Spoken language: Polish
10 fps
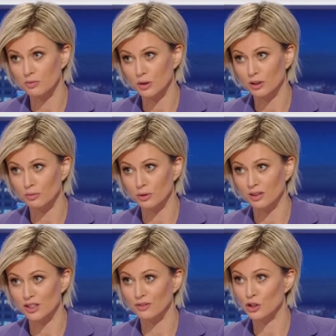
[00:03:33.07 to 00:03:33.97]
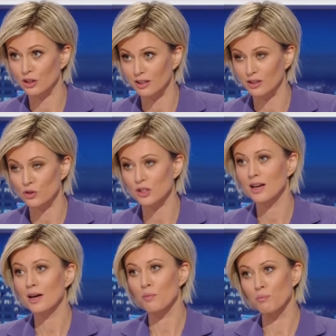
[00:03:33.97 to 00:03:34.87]
program, który nazywa się Helios,
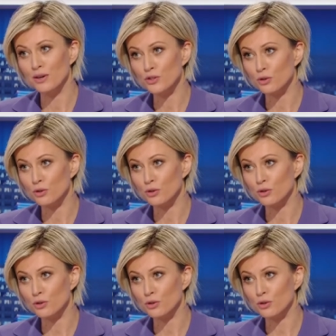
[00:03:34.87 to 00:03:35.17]
będzie